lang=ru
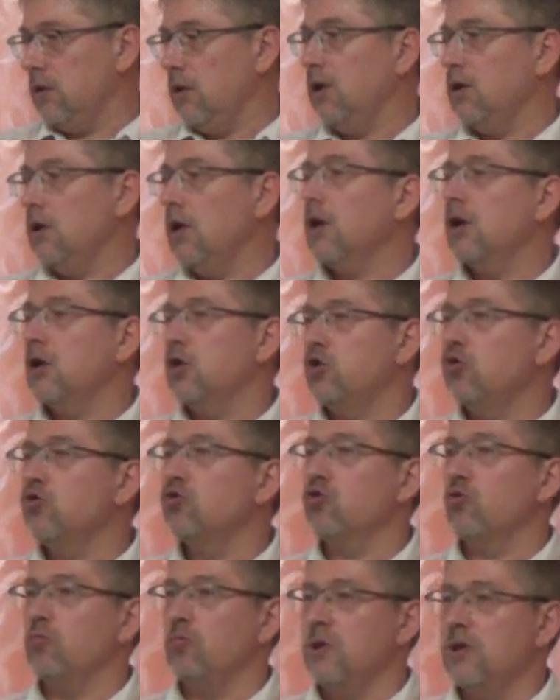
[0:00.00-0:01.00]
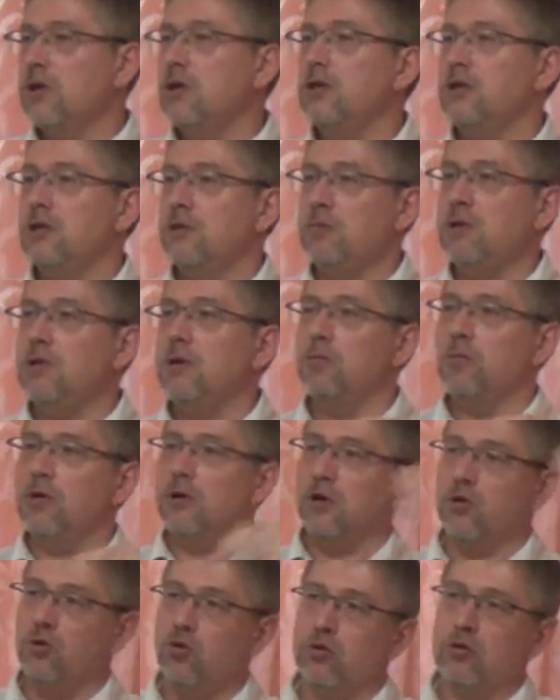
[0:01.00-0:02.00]
Да, я хочу, чтобы в моей семье
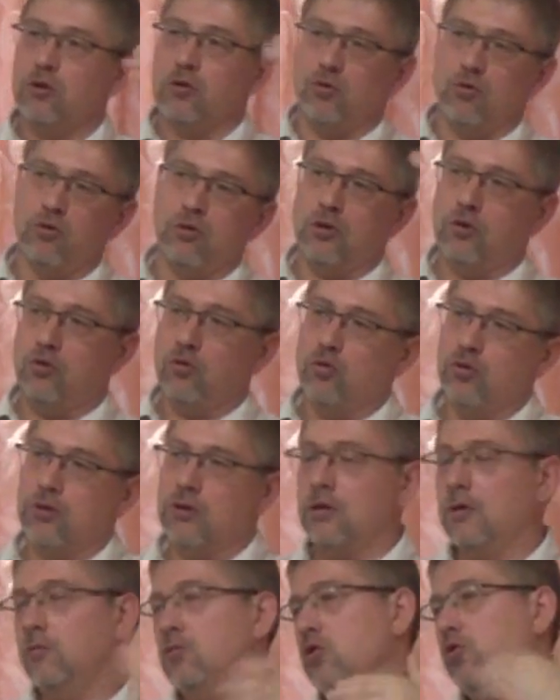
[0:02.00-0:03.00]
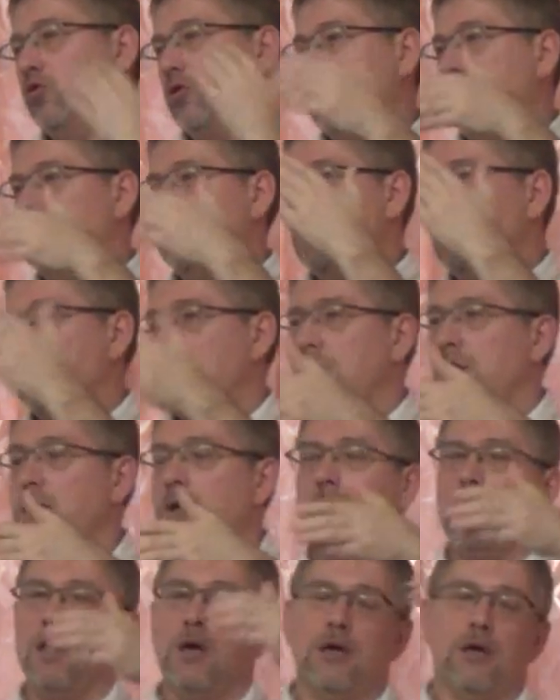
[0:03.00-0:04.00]
было то-то, то-то, то-то, там столько-то
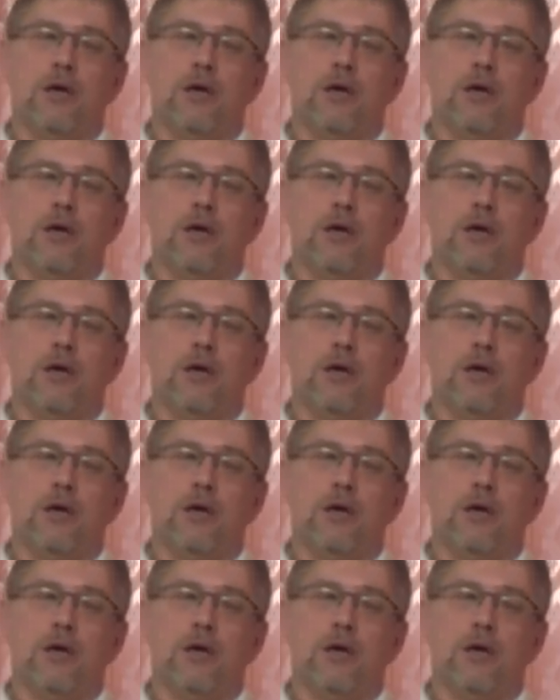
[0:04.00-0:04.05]
детей,